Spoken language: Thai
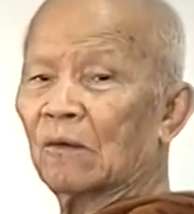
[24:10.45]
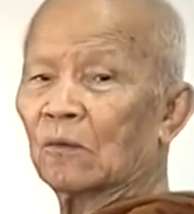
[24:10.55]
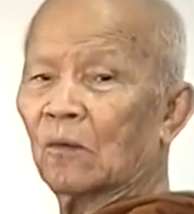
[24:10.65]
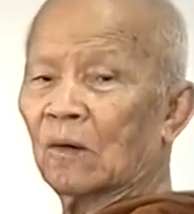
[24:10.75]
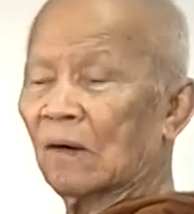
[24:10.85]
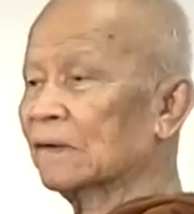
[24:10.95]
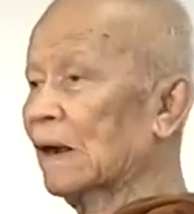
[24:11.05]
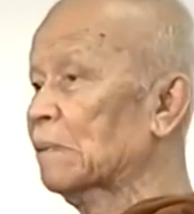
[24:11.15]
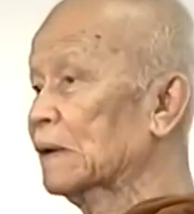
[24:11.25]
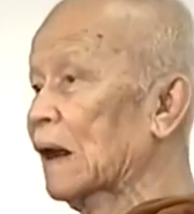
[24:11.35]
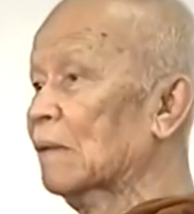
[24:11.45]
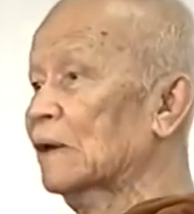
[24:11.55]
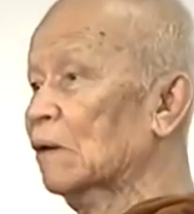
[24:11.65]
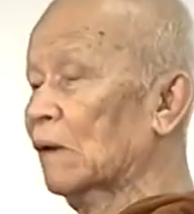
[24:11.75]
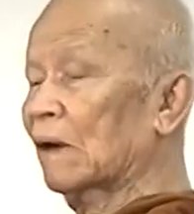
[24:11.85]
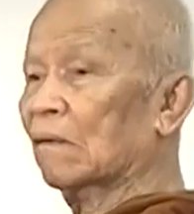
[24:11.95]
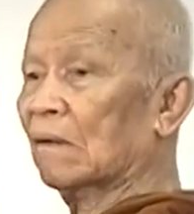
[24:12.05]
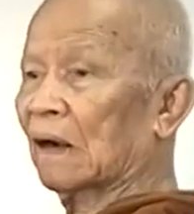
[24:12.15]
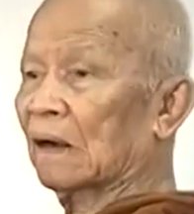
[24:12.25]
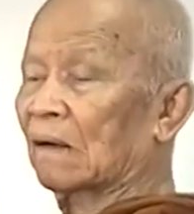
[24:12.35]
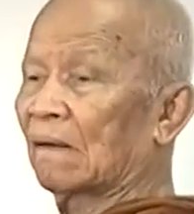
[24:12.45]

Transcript: เข้าอกเข้าใจไปตามนี้ก็แล้วกัน